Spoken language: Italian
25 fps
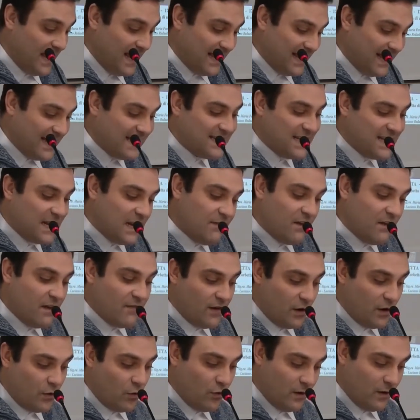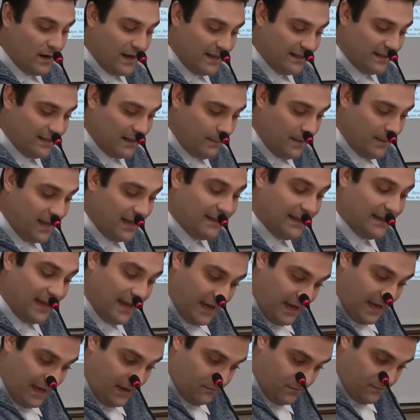che scriveva correttamente
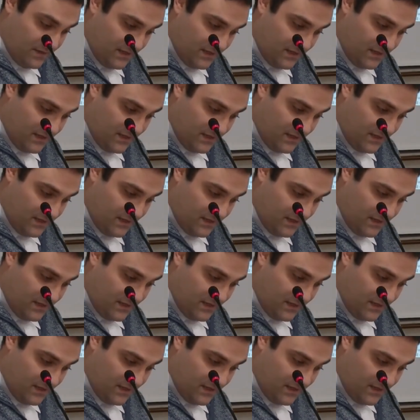e,